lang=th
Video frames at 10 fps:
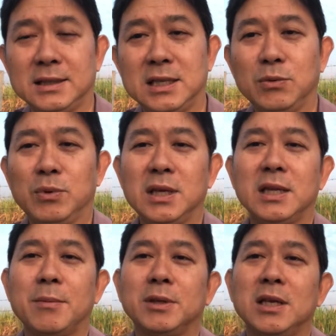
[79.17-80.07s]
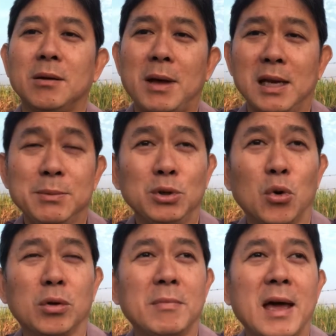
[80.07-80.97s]
ทีวีเนี่ย บางทีก็มา รีบโด
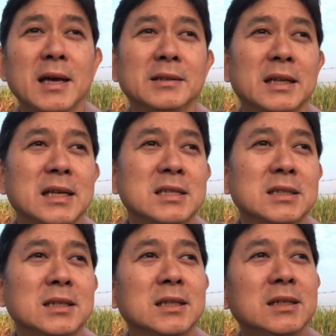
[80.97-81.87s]
ดมานะซื้อ